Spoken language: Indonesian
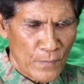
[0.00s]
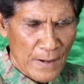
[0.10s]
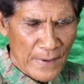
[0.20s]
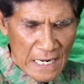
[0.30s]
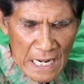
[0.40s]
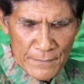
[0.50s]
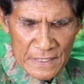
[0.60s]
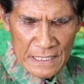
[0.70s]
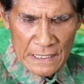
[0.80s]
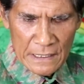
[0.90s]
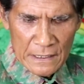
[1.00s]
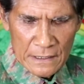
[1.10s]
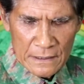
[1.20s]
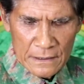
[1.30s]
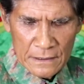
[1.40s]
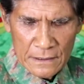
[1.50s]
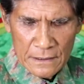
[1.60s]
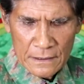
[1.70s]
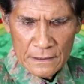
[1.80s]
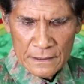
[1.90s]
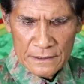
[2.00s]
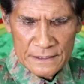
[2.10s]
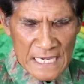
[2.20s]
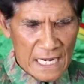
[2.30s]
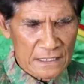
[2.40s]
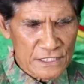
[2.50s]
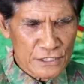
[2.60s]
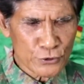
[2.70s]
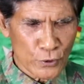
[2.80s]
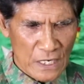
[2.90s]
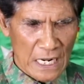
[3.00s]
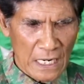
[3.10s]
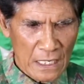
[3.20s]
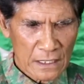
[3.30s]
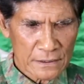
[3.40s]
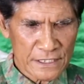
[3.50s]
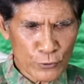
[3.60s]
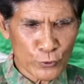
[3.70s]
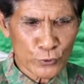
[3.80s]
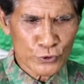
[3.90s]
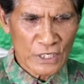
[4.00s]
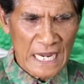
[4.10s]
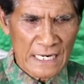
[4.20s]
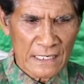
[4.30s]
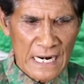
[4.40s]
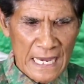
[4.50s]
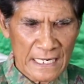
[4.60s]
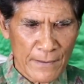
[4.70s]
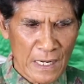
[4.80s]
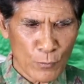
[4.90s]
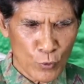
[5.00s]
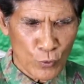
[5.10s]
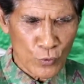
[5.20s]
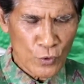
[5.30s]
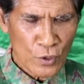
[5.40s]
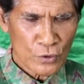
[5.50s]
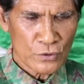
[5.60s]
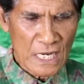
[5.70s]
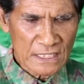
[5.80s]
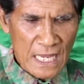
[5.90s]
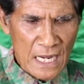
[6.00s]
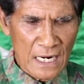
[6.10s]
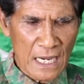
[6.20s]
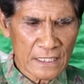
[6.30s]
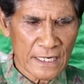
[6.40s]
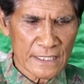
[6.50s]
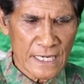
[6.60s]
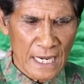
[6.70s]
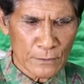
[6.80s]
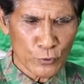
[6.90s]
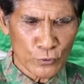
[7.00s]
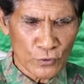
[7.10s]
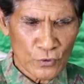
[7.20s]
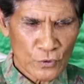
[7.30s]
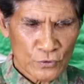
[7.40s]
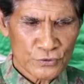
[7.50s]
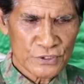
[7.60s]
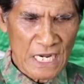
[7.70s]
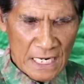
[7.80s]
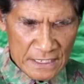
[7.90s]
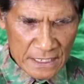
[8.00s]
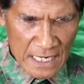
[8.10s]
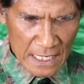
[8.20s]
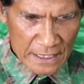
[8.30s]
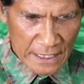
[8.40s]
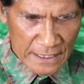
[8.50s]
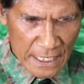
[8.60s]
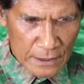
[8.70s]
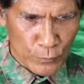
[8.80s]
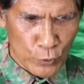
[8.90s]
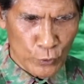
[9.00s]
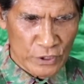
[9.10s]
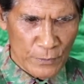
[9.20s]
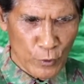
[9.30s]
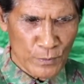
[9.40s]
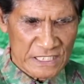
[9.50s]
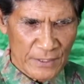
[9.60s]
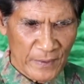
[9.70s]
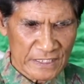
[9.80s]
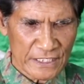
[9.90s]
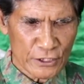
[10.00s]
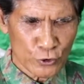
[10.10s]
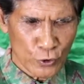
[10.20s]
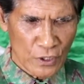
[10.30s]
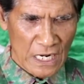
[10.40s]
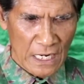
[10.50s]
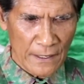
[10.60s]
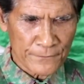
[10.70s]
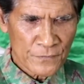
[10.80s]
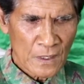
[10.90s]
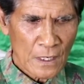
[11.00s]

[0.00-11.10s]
Bapa kami yang di sorga, dikuduskanlah namamu, datanglah kerajaanmu, jadilah kehendakmu di bumi seperti di sorga.